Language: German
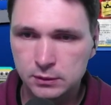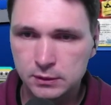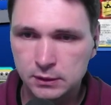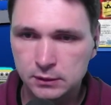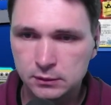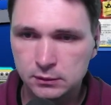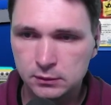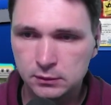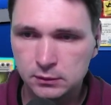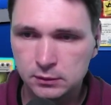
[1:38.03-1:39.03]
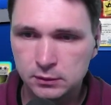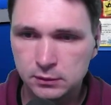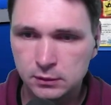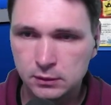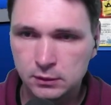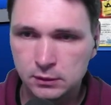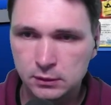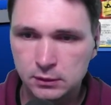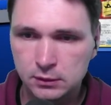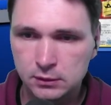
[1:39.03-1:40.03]
dann
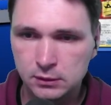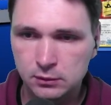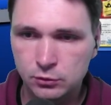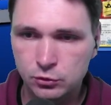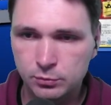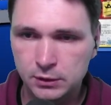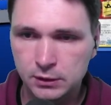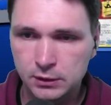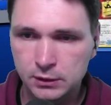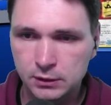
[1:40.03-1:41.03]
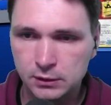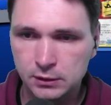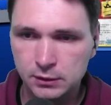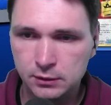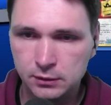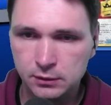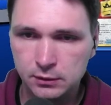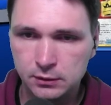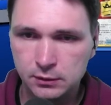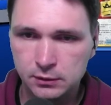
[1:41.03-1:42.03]
kriegt die auch schon mal eine
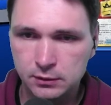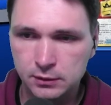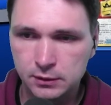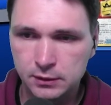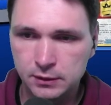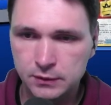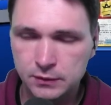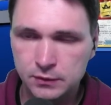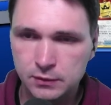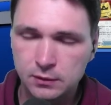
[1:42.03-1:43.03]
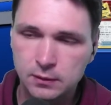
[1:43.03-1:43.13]
Energie. Dann das.